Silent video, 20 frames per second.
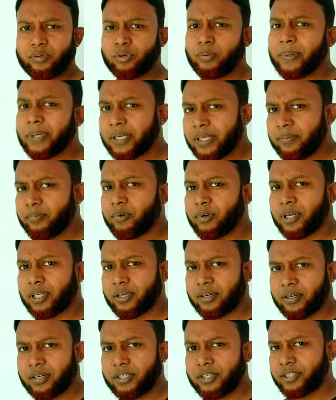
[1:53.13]
তোমার কি মনে
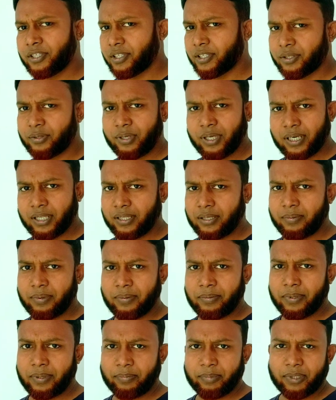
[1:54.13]
হয় সেটা তো
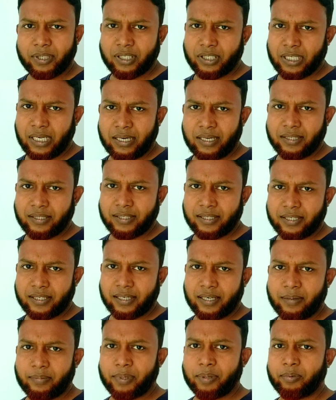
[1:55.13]
আলাদাভাবে আপনারা জানেন যে
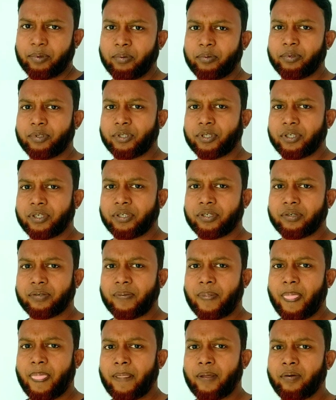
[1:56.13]
এটাকে আমরা বলবো যে
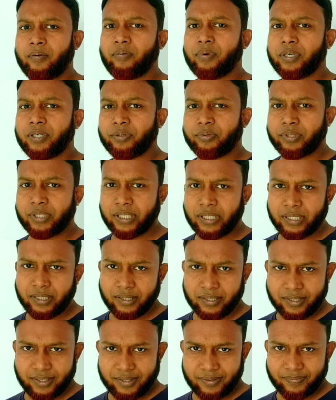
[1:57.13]
হোয়াট ইউ
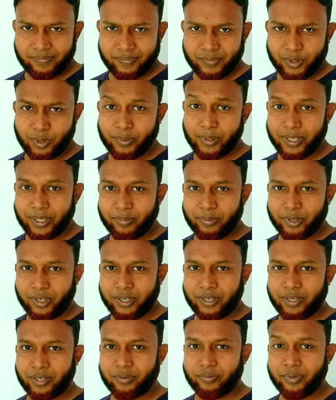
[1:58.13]
থিঙ্ক তোমার কি
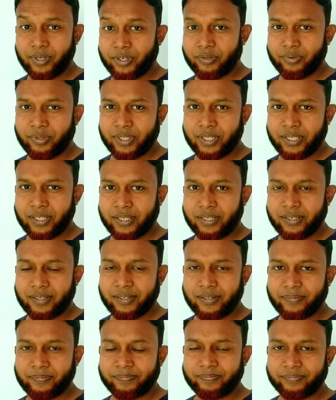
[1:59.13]
মনে হয় হোয়াট ইউ থিঙ্ক
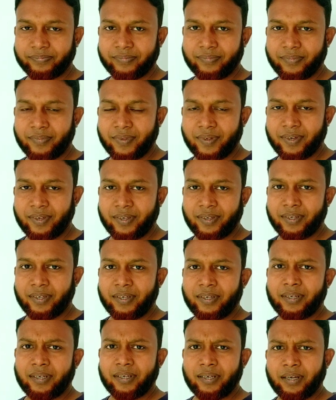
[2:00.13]

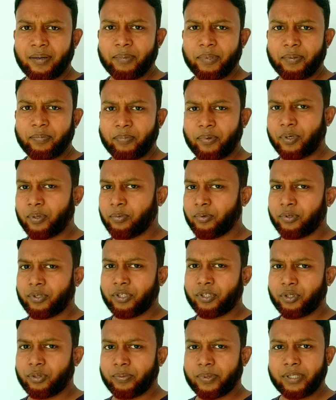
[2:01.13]
আমি
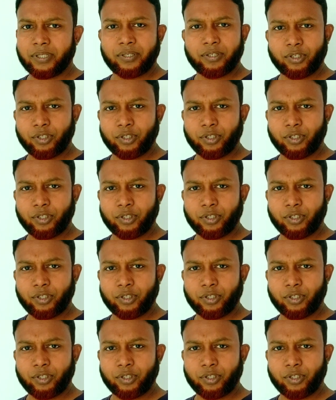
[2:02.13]
পরবর্তী সময়ে